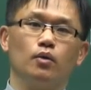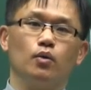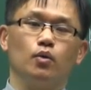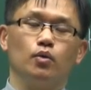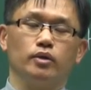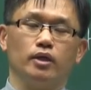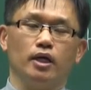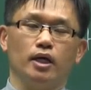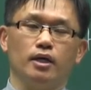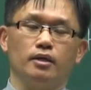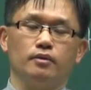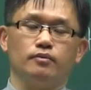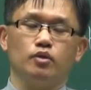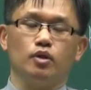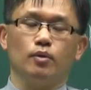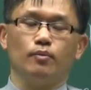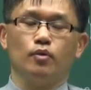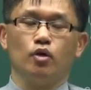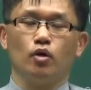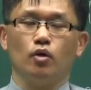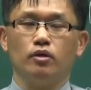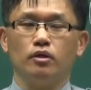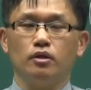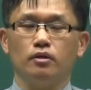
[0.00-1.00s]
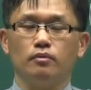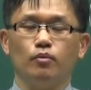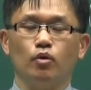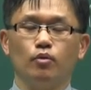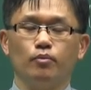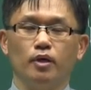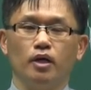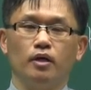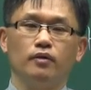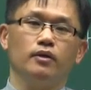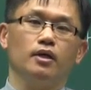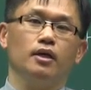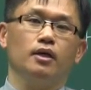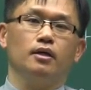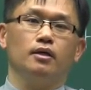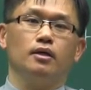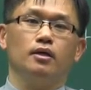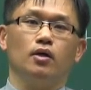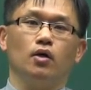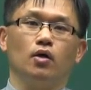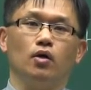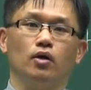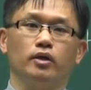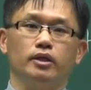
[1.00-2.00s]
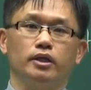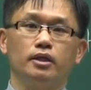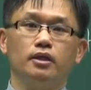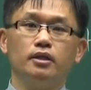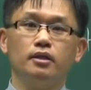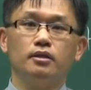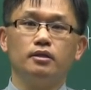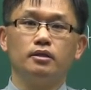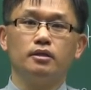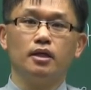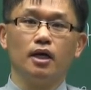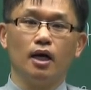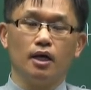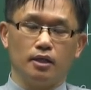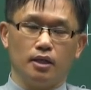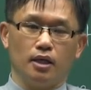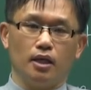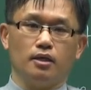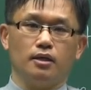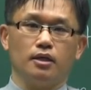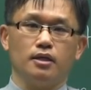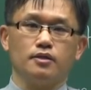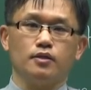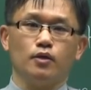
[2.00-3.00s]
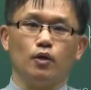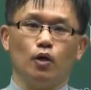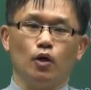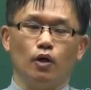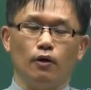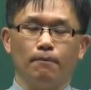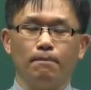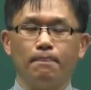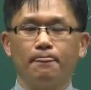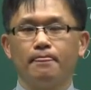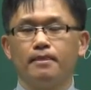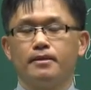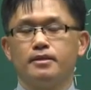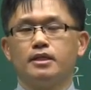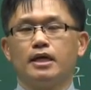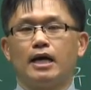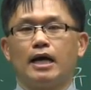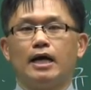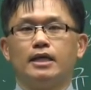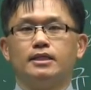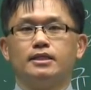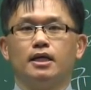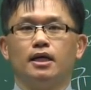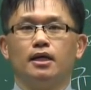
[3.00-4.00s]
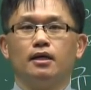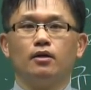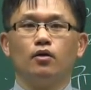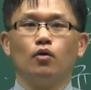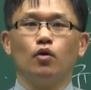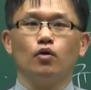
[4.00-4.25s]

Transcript: 고는 이제 저희 보면 어, 일일 특강이라 그래서 이제 가장